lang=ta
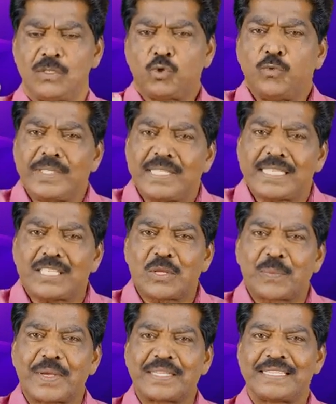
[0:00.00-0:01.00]

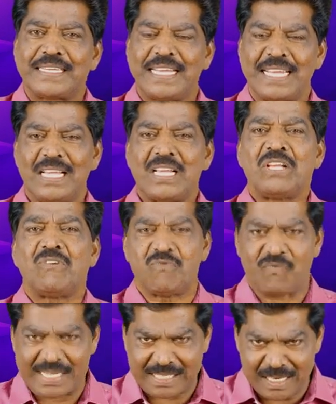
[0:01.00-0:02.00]
சுவிசேஷத்தை பேசுங்க
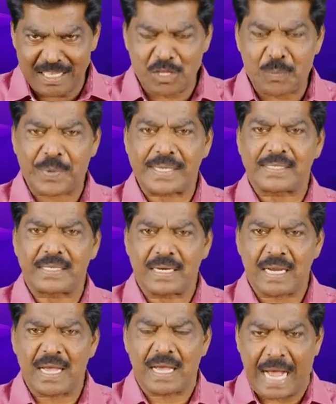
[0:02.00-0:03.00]
வசனத்தை
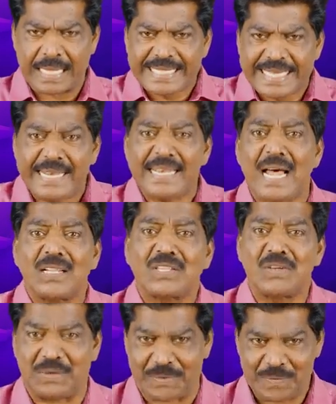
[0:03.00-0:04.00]
பேசுங்கன்னா அது என்ன
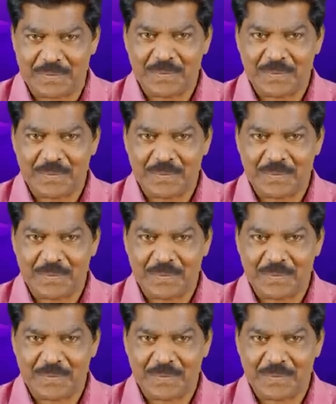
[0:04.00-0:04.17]
அர்த்தம்